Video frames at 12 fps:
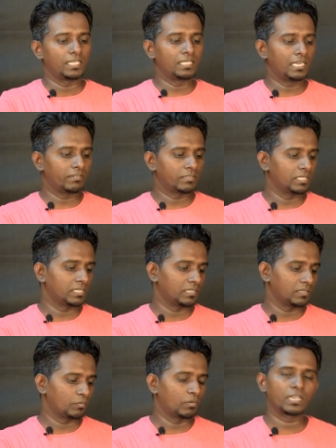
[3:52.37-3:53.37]
இதிலே வந்து
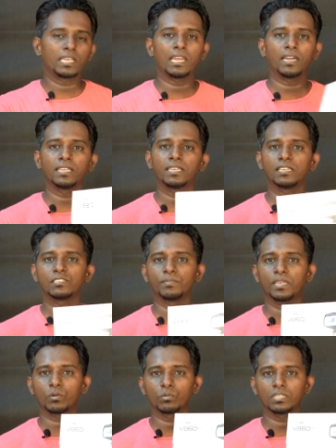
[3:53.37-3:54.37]
உங்களுக்கு எல்லா
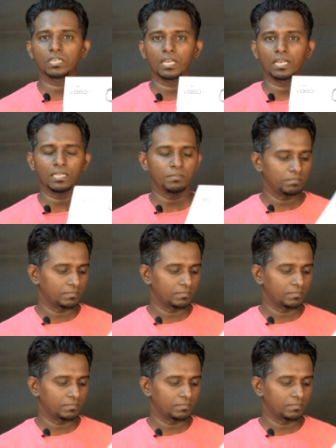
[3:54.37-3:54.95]
டீட்டெயில்ஸுமே கொடுத்துருக்காங்க